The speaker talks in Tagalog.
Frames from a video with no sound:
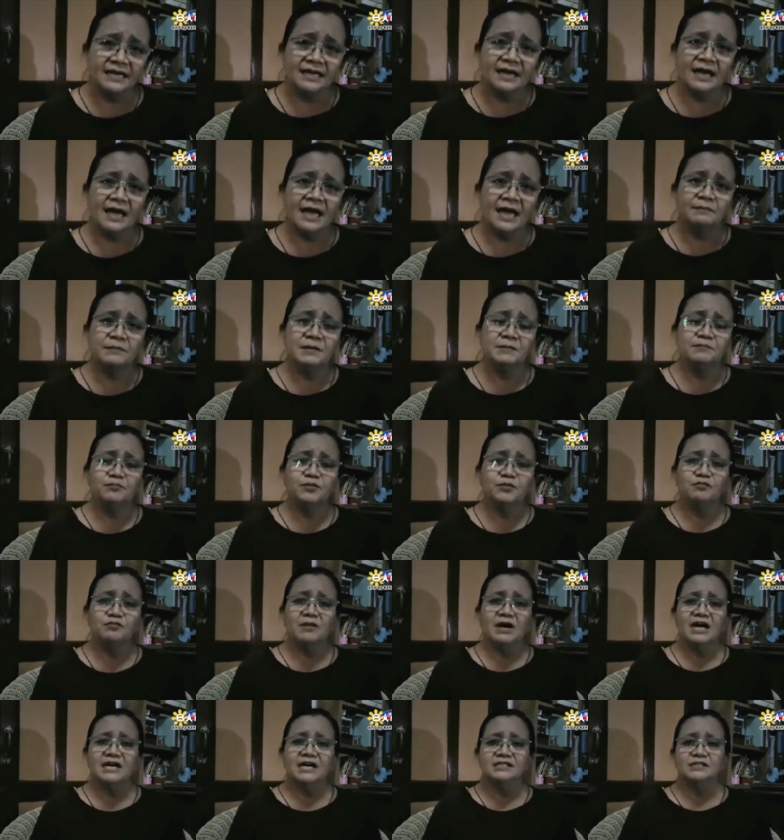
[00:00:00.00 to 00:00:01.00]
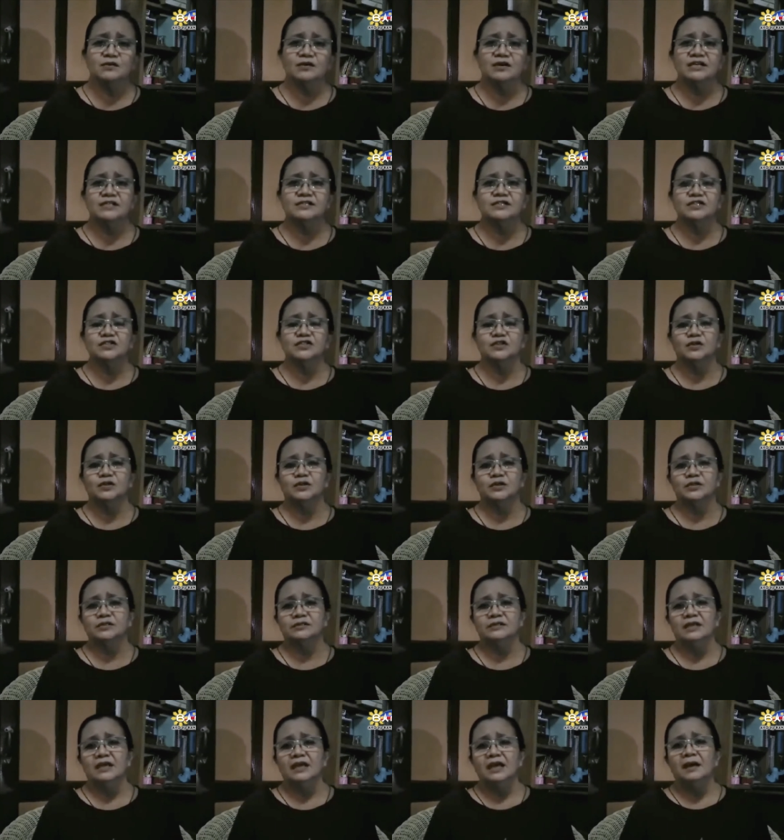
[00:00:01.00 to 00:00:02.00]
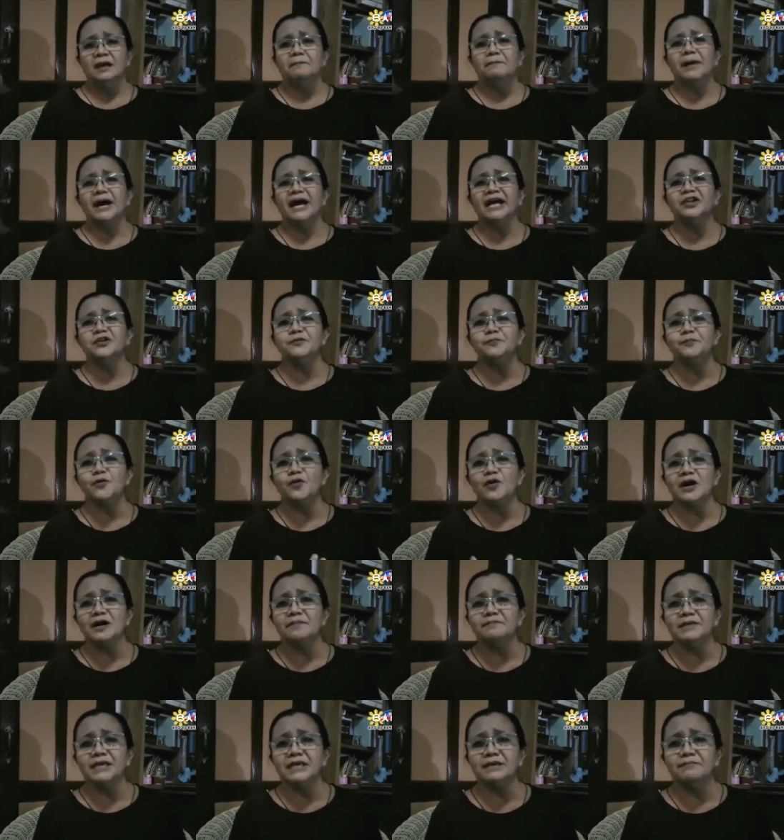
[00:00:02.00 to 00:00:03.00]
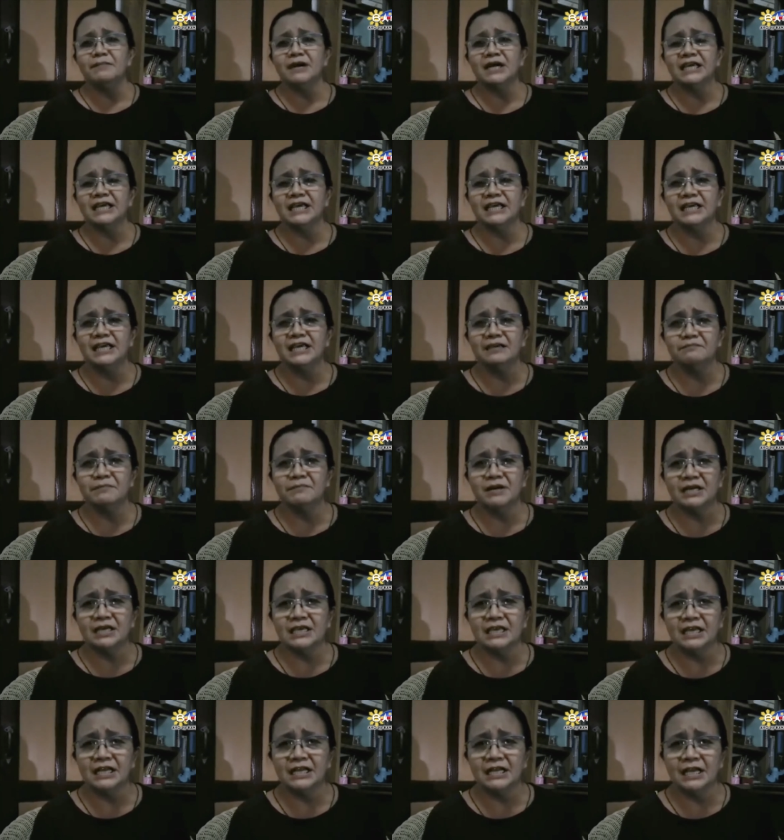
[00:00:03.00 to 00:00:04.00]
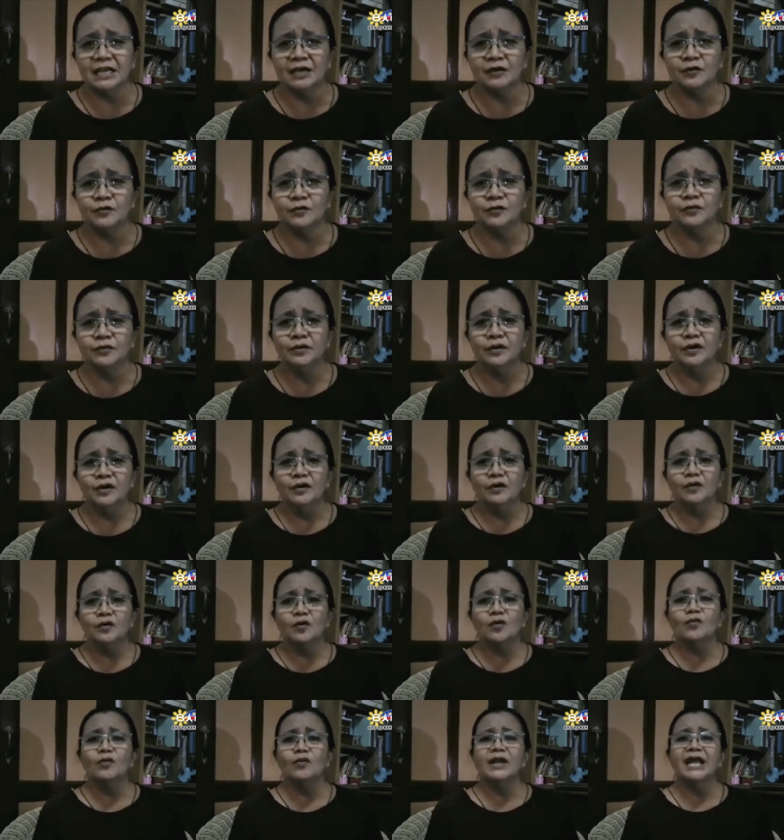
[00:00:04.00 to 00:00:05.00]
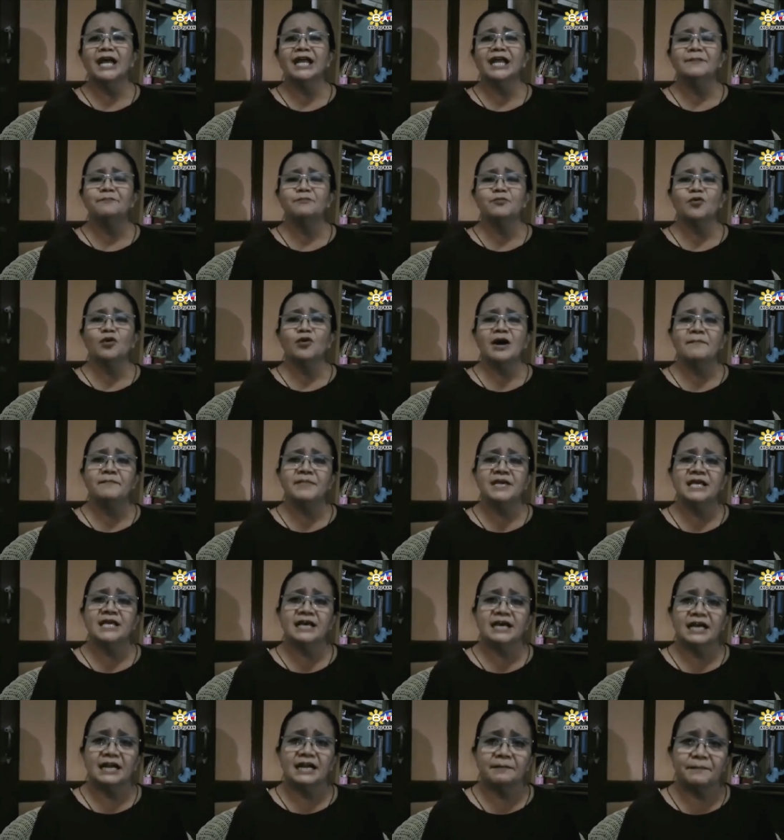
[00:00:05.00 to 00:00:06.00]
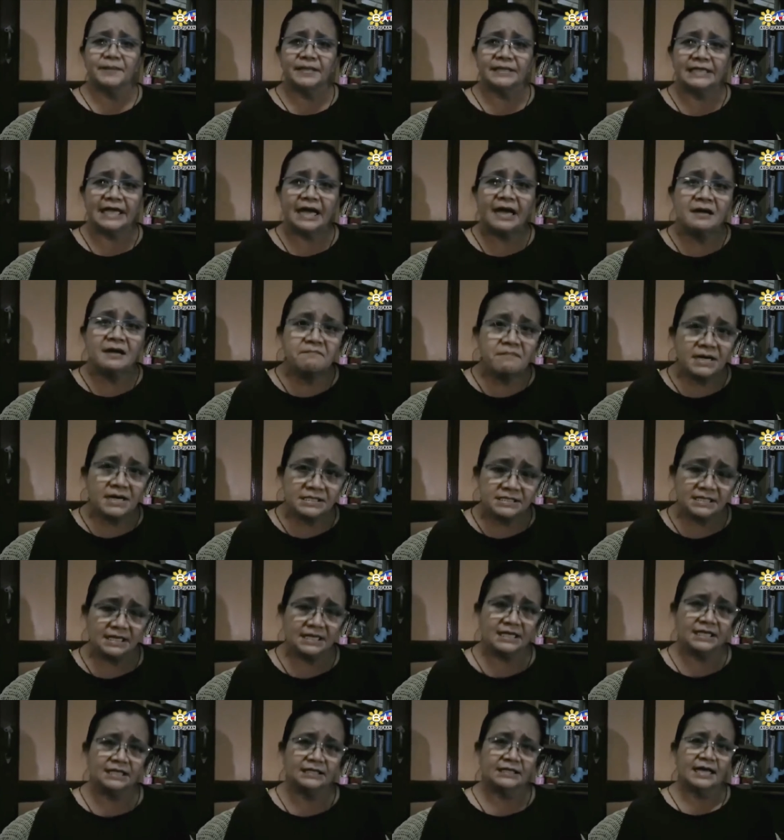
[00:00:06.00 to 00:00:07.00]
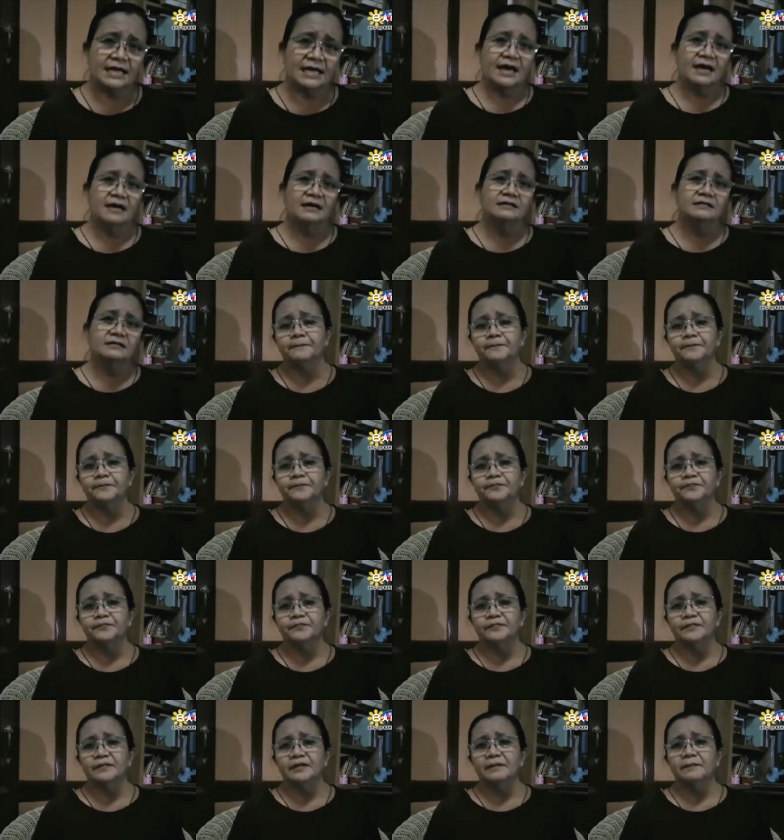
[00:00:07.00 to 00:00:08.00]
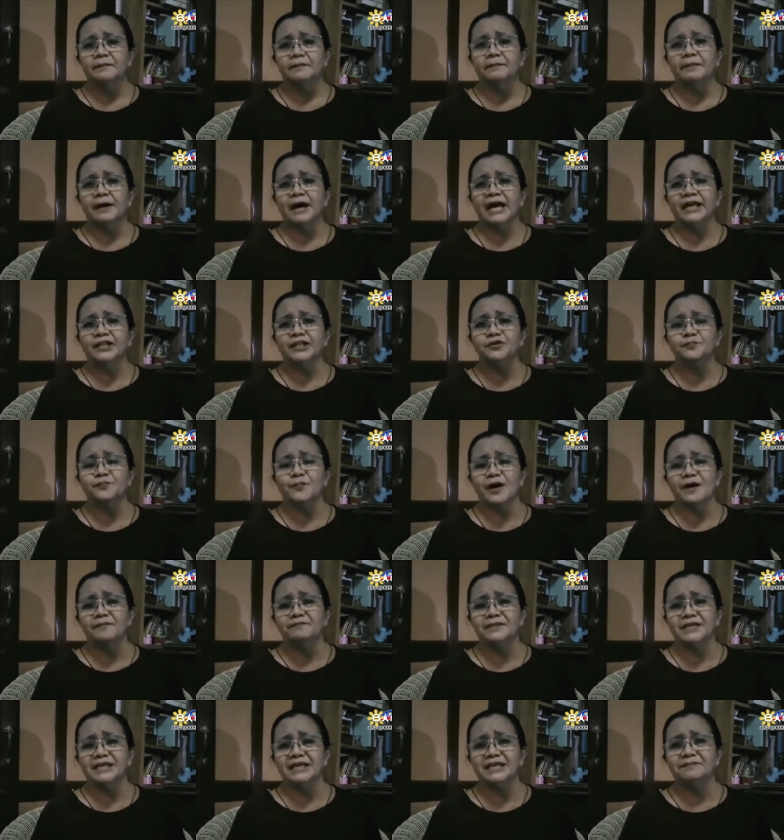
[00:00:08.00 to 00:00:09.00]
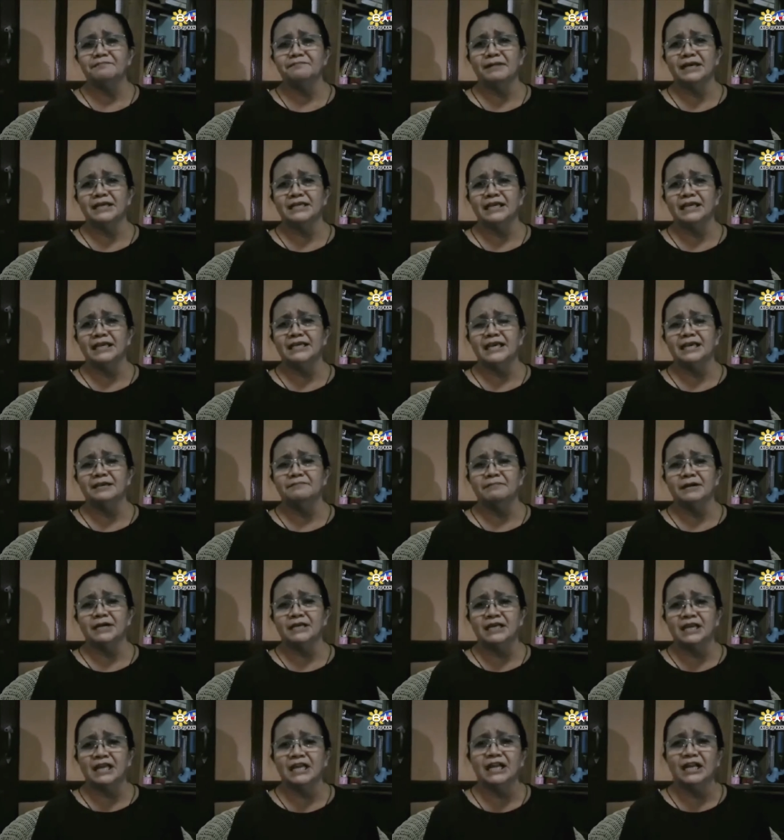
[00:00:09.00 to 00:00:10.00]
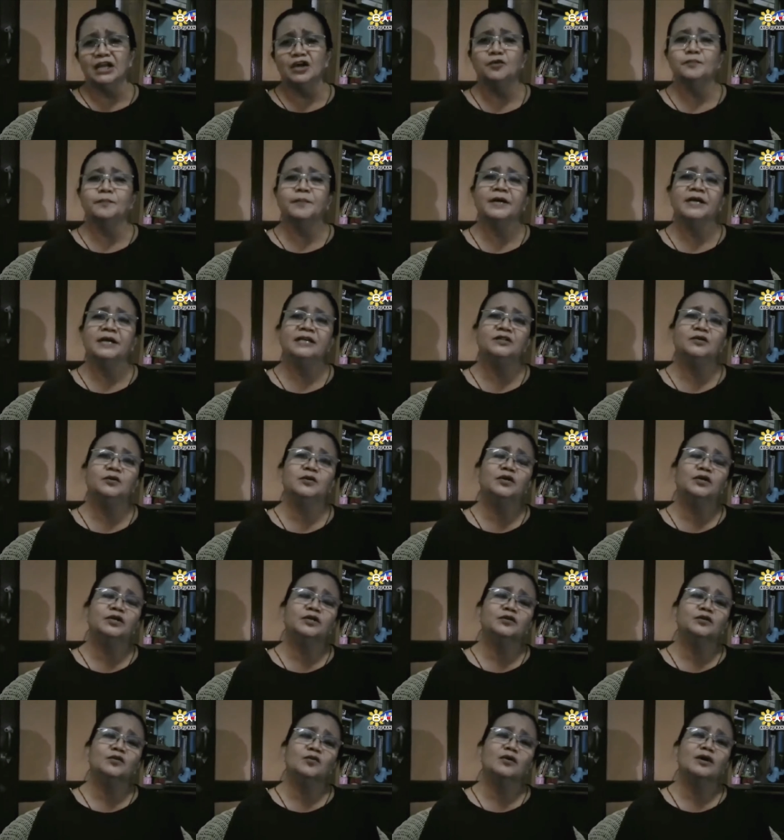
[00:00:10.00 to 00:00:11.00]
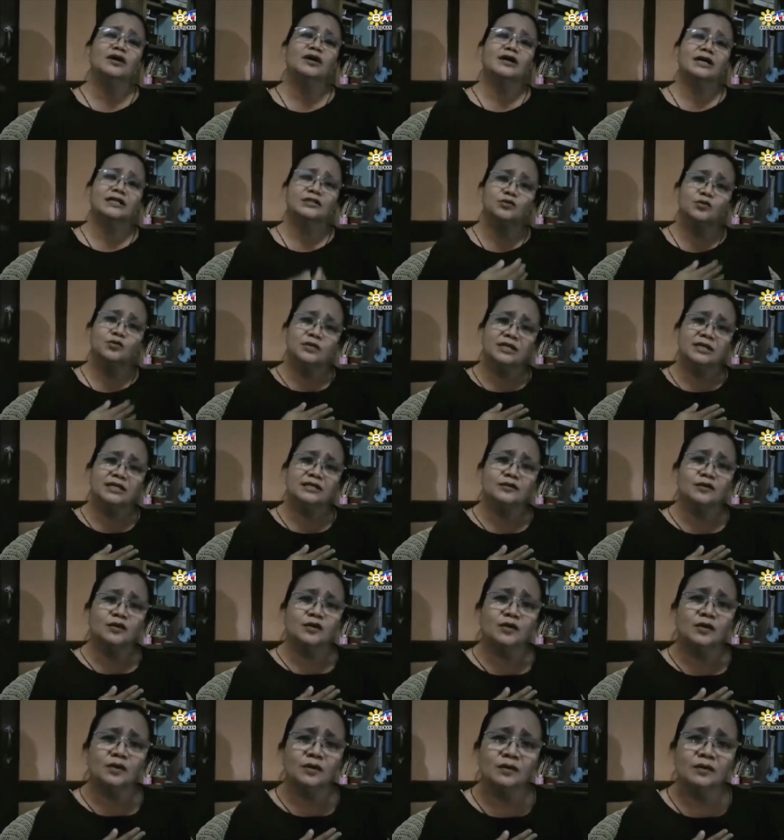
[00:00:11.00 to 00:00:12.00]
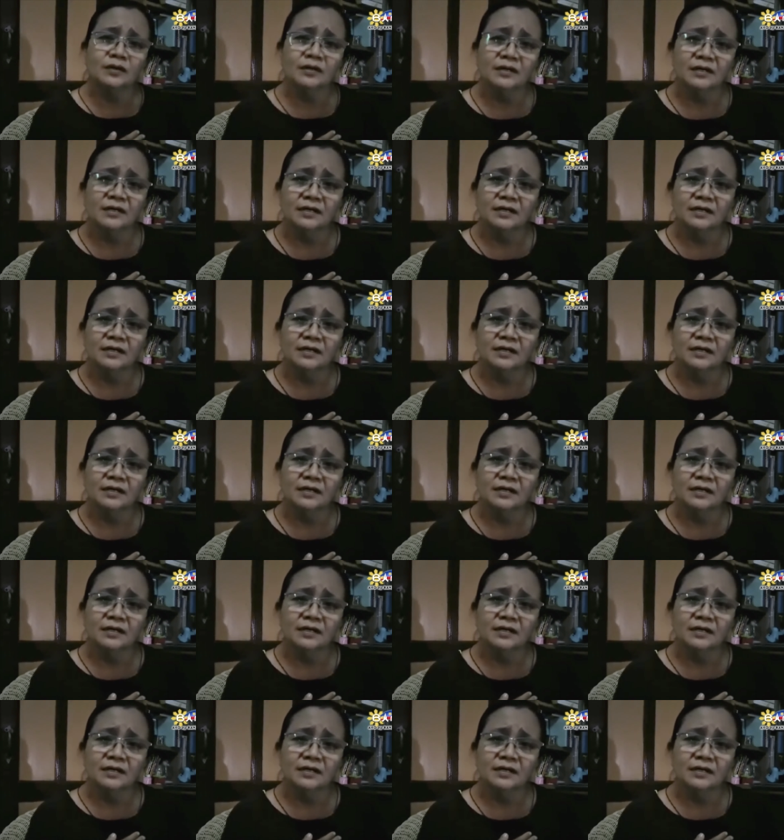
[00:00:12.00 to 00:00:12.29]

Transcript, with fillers: ang aming pong mga suhestyon. Paano po kami magiging magiliw kung wala na po kaming karapatang magsalita? Paano kami magiging magiliw, Panginoon, kung ang katulad ko